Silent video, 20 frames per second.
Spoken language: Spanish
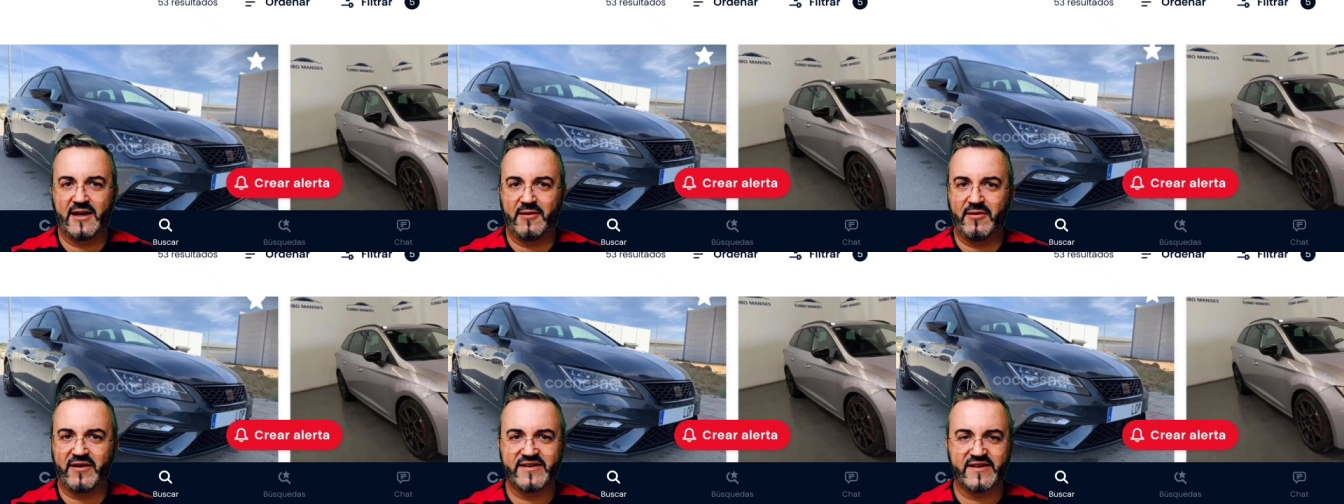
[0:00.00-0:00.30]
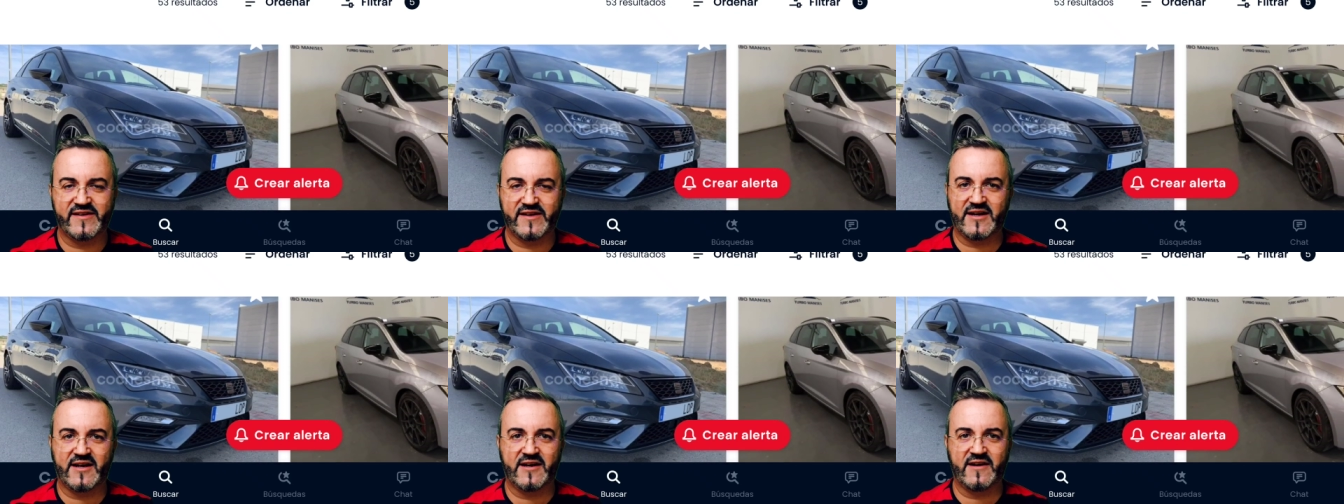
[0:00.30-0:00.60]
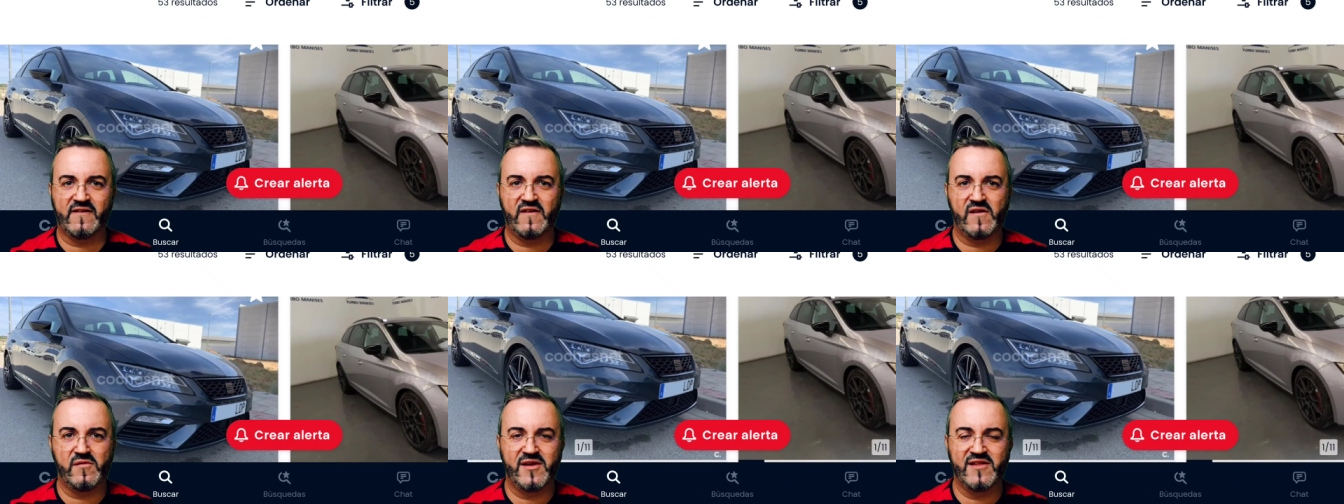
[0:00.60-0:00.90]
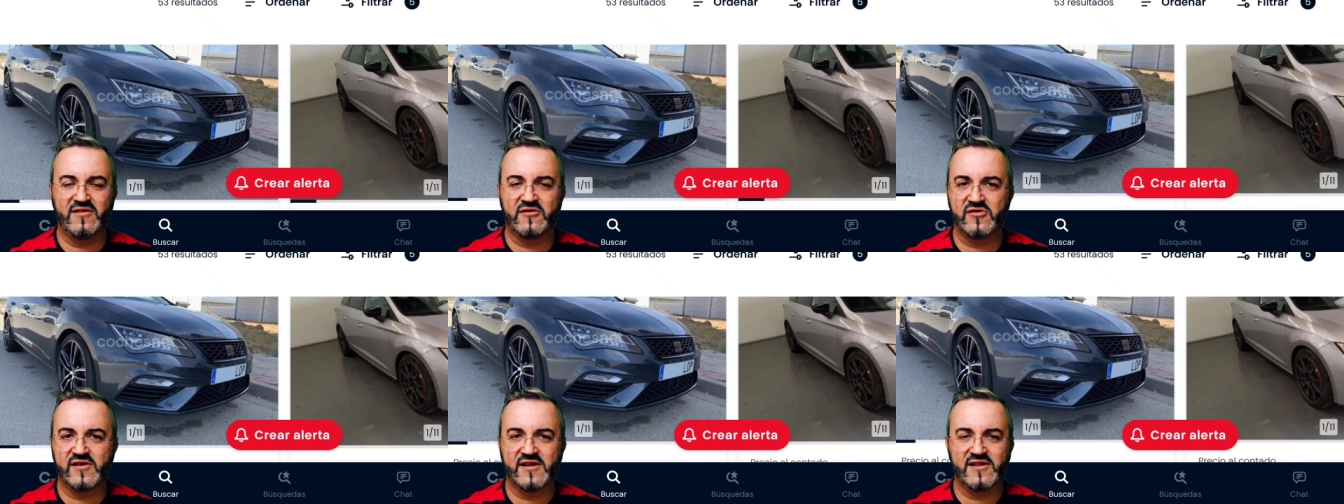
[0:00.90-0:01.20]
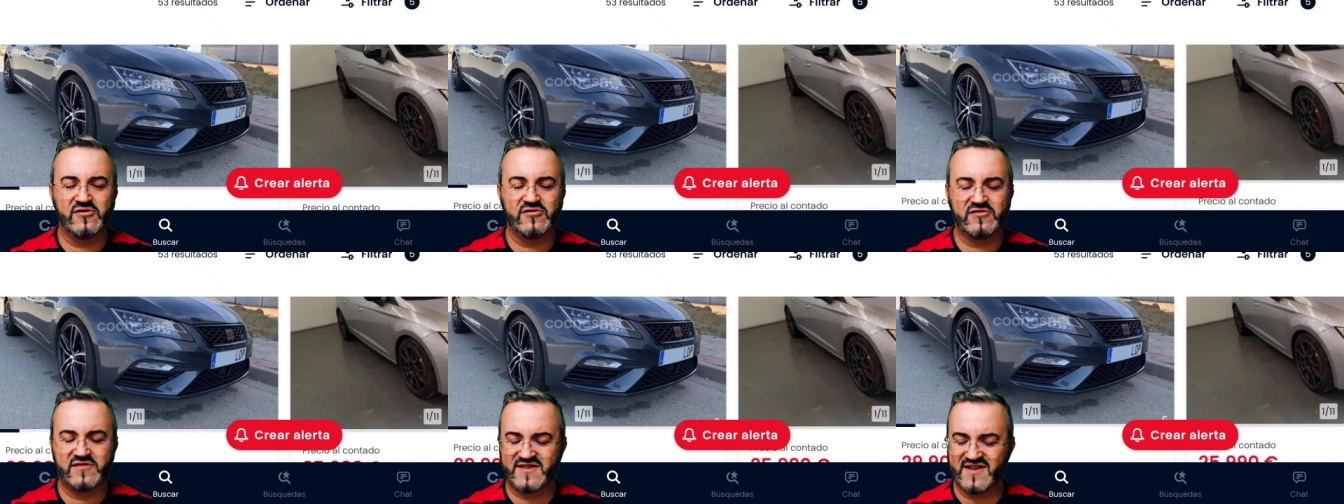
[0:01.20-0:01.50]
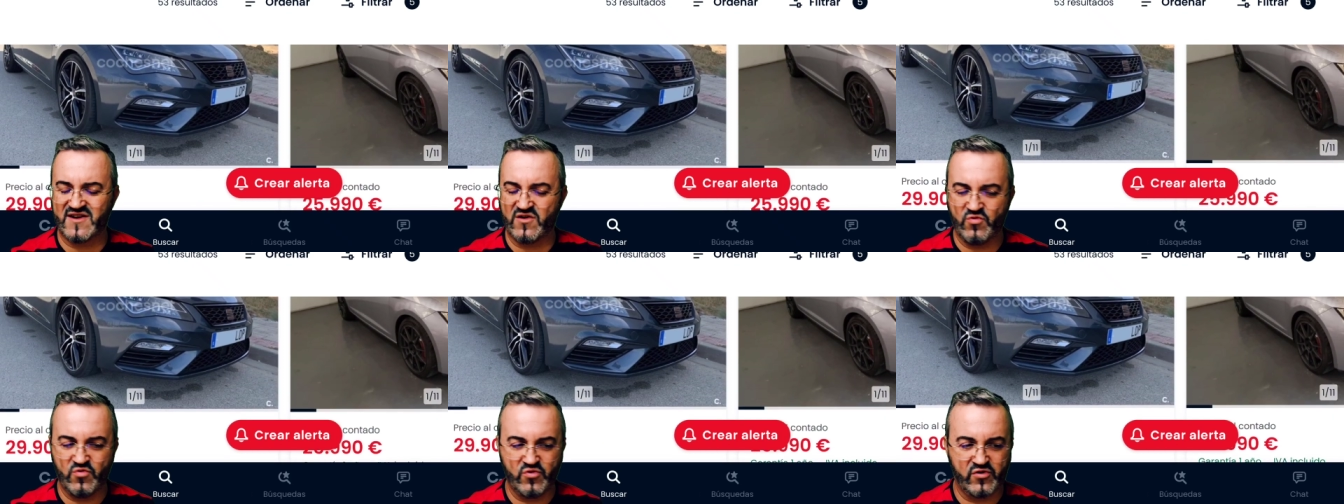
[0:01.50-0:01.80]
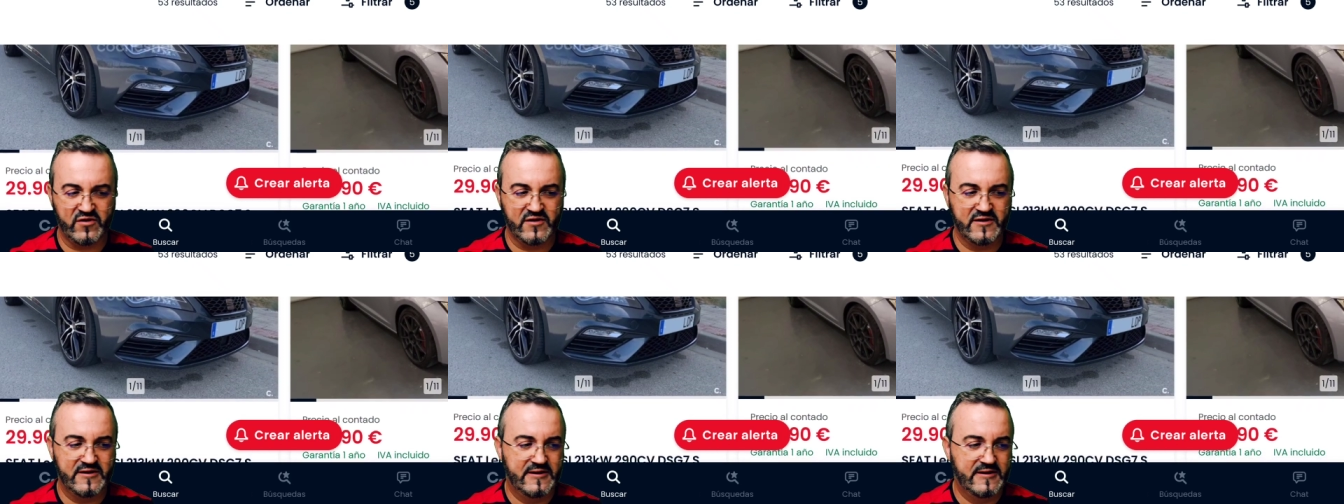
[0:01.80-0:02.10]
le vais a sacar rendimiento neto
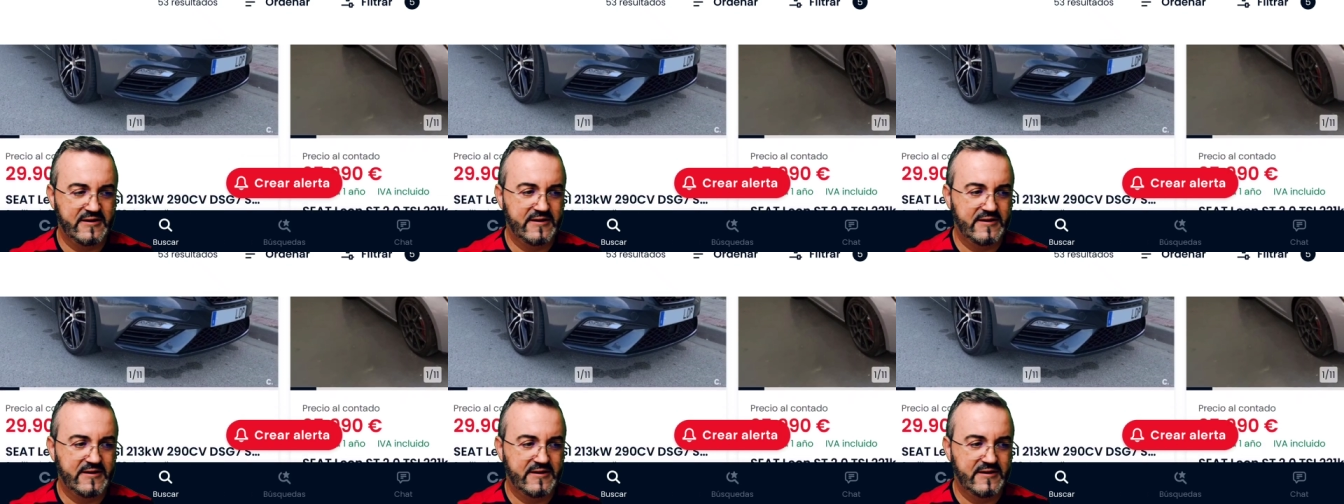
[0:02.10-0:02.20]
seguro.